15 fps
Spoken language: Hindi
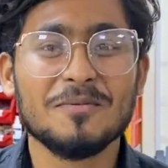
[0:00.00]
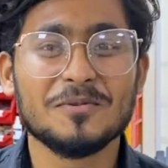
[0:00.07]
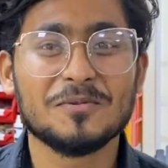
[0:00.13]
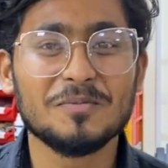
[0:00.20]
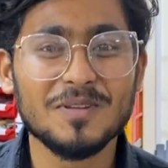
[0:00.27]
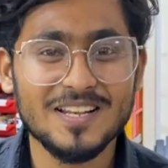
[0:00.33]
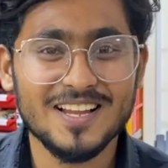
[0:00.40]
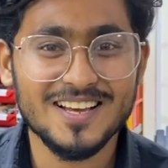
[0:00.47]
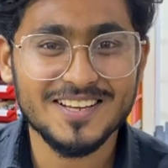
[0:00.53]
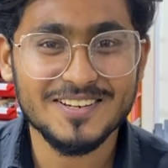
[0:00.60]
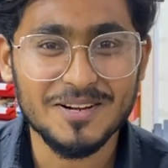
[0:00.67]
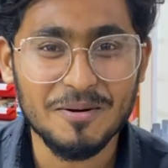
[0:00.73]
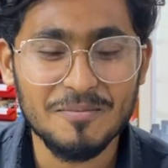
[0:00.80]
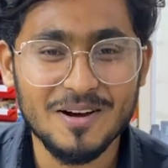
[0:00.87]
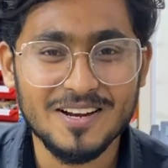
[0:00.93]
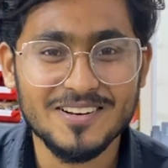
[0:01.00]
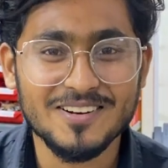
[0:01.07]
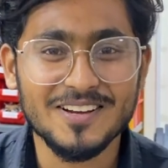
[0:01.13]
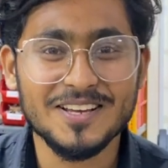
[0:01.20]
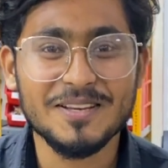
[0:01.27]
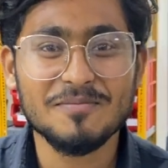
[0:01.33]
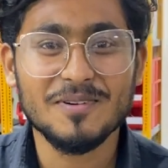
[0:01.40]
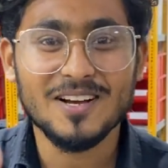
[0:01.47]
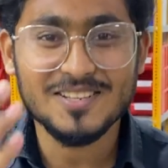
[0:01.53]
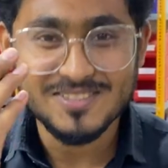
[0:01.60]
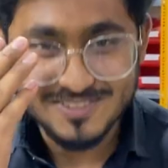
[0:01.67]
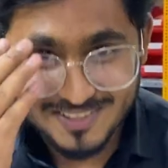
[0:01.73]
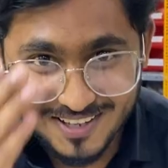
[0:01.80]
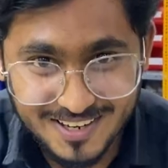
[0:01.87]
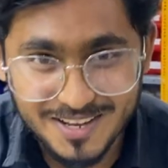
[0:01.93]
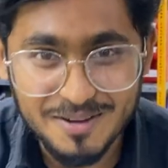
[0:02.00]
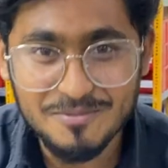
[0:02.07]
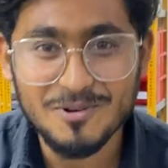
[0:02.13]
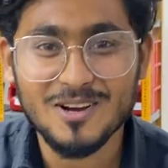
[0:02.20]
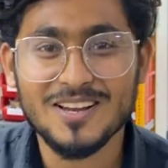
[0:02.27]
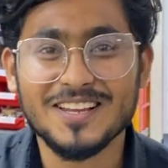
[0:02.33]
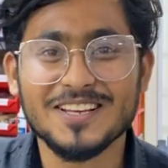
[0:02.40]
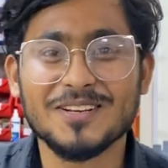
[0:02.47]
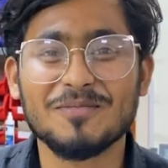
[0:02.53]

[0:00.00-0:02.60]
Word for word: बसमीम् अल्लाम